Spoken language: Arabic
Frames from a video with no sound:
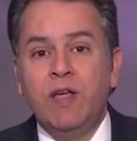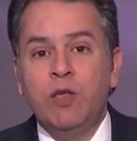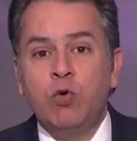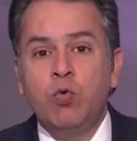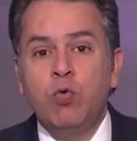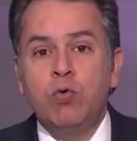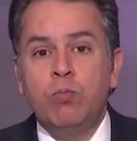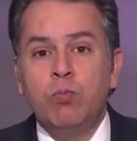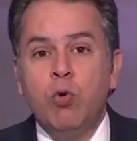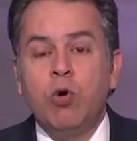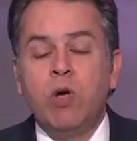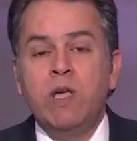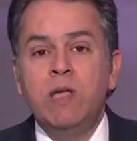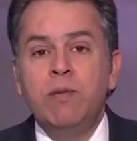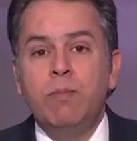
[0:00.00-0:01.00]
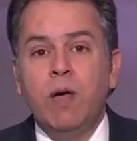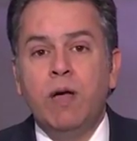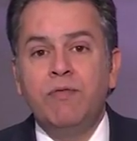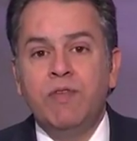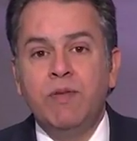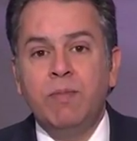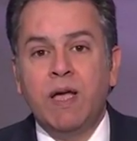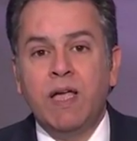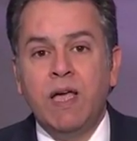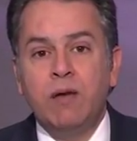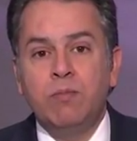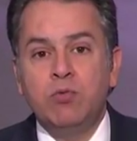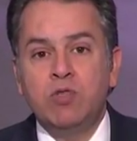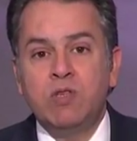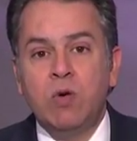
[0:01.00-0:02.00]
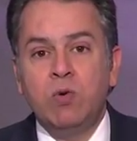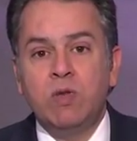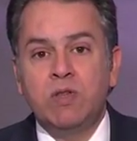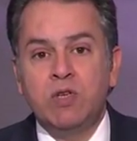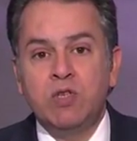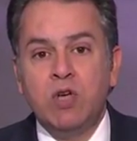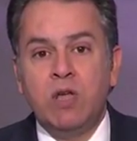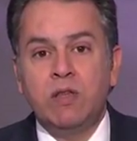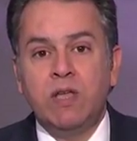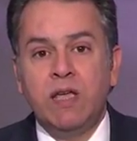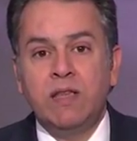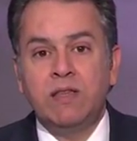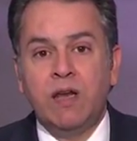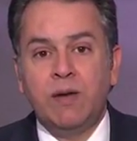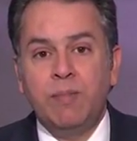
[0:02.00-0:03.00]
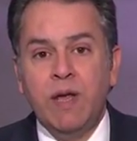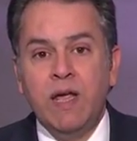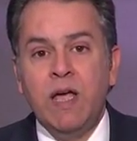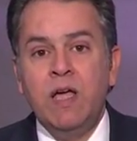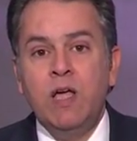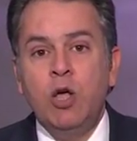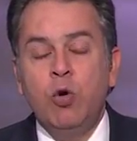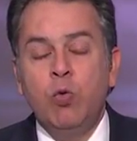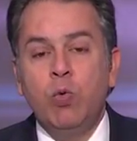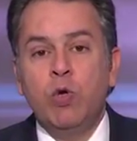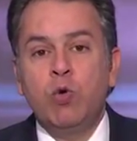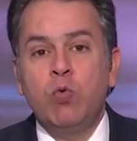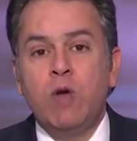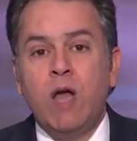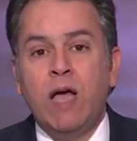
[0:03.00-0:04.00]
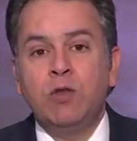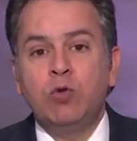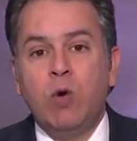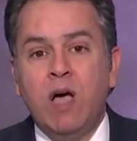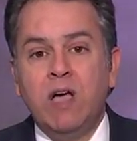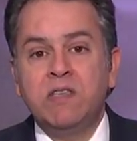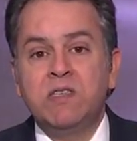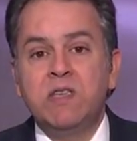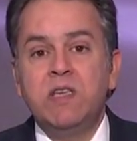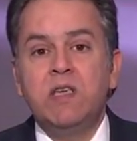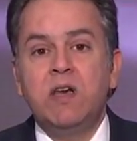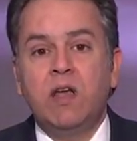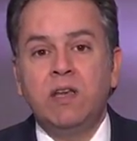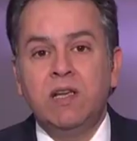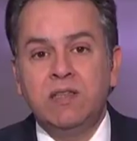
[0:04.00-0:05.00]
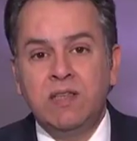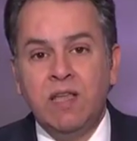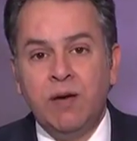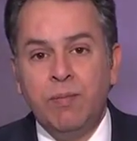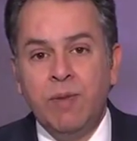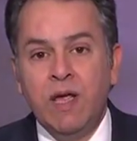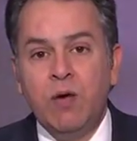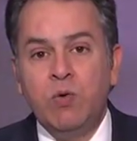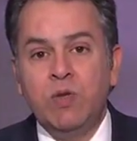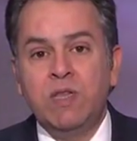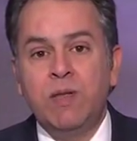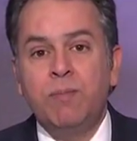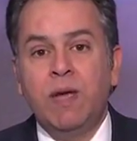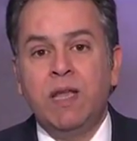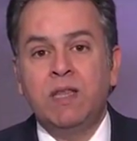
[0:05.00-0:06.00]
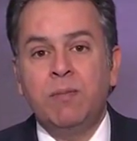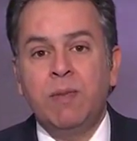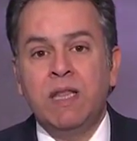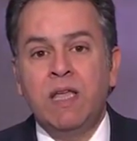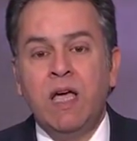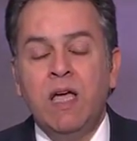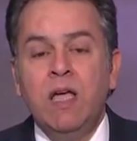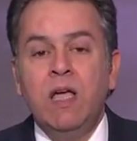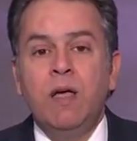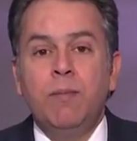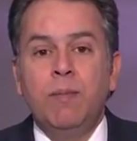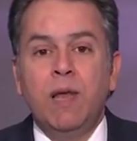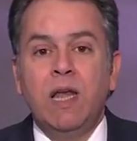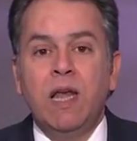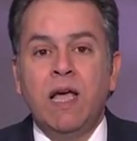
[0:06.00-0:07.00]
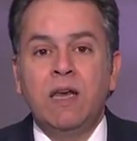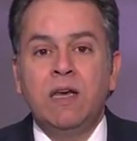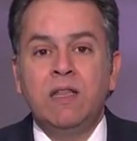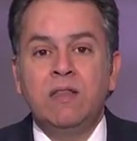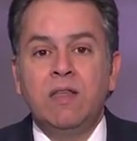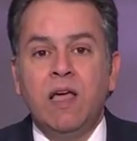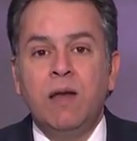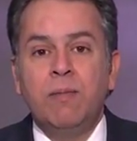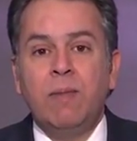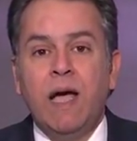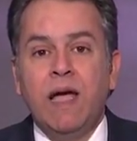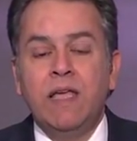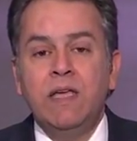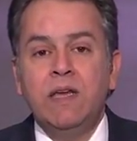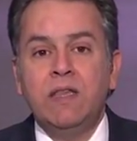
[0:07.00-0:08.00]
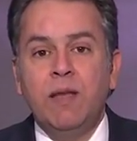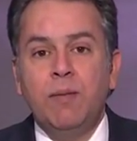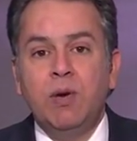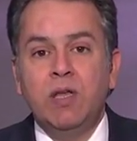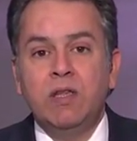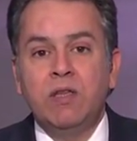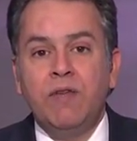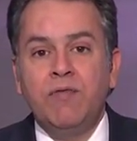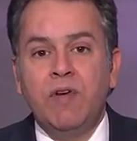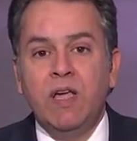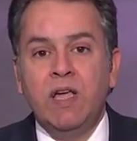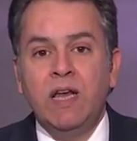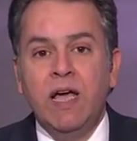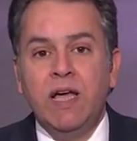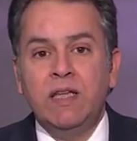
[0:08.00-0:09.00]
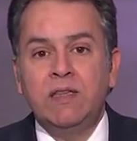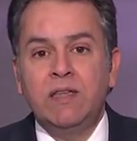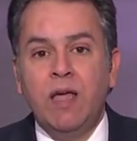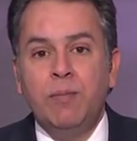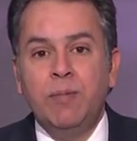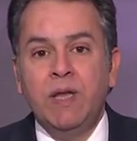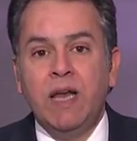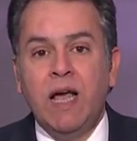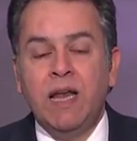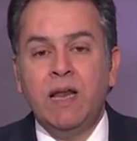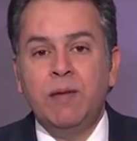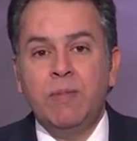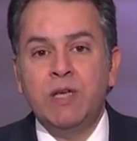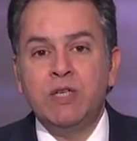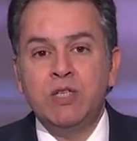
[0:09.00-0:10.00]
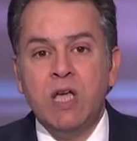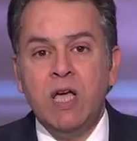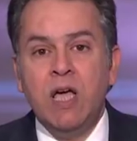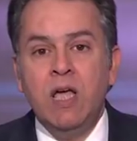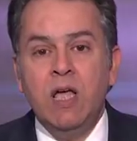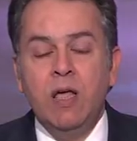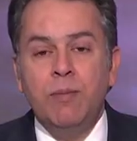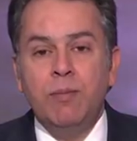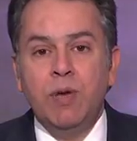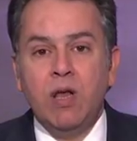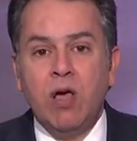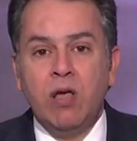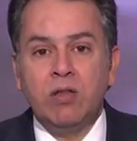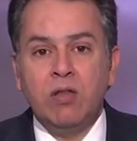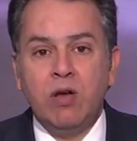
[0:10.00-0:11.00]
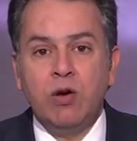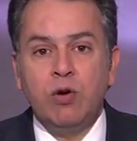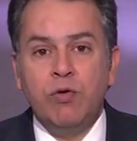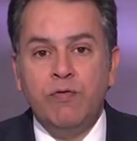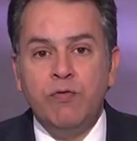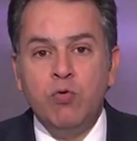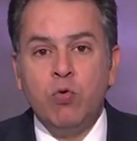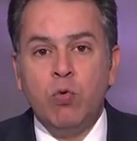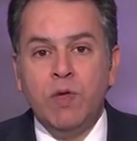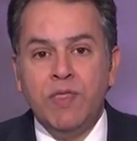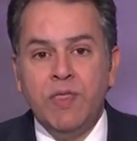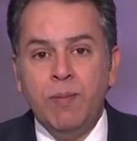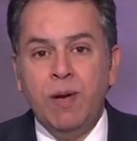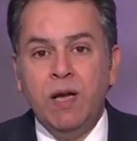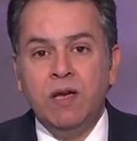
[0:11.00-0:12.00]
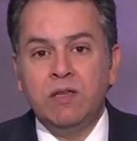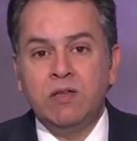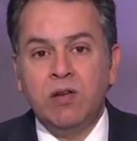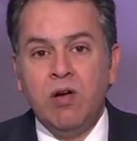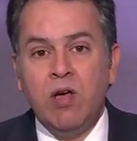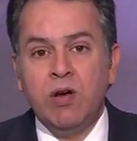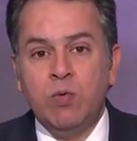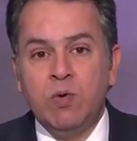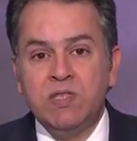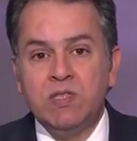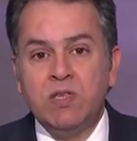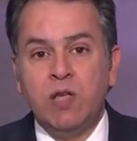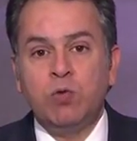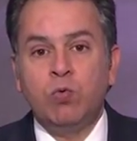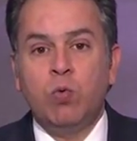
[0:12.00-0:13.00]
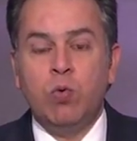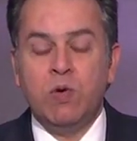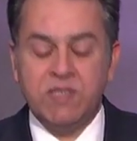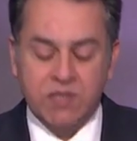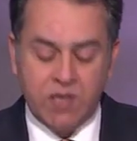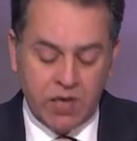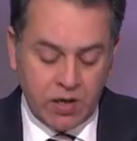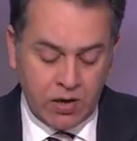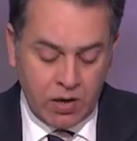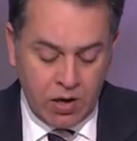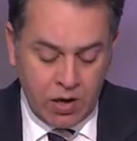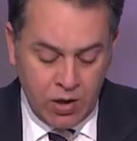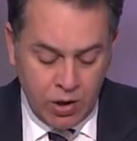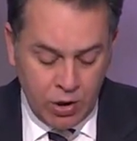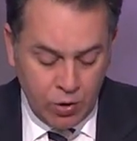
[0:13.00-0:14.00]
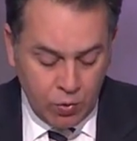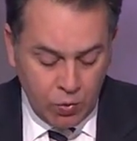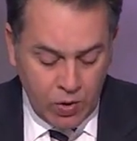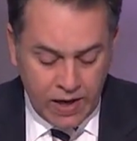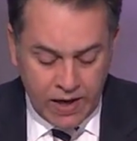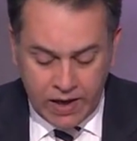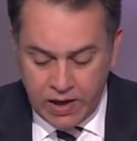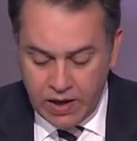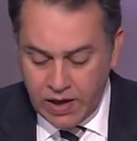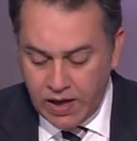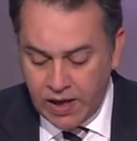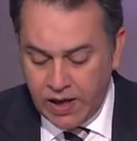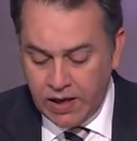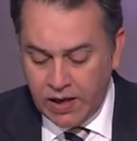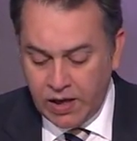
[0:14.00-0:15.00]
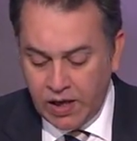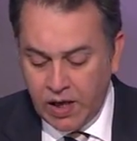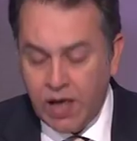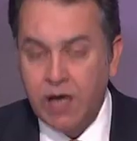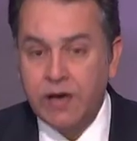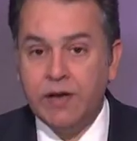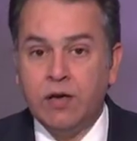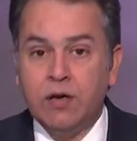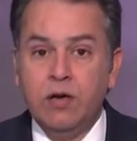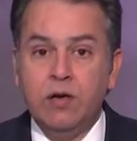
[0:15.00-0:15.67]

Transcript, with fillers: يكون مقيم في مكان مزاوله نشاط التربيه ويكون عنده حظيره للتربيه ويتم اعتمادها من لجنه المعايير ده بالاضافه الى التامين على الماشيه من اقطار النفوق والذبح الاضطراري والسطو والسرقه والحريق